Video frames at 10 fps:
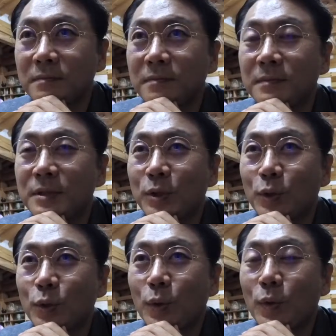음,
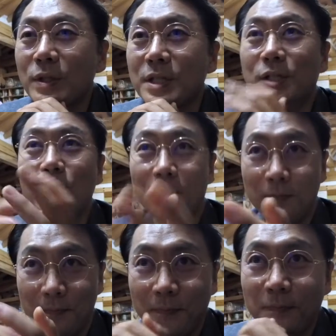그것도
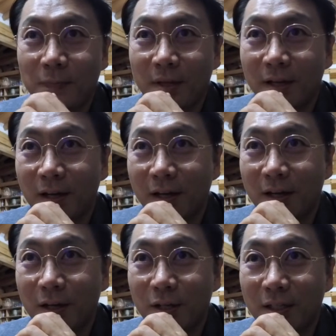직접
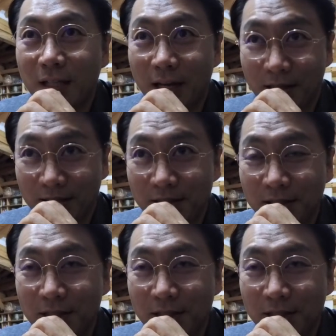어, 달인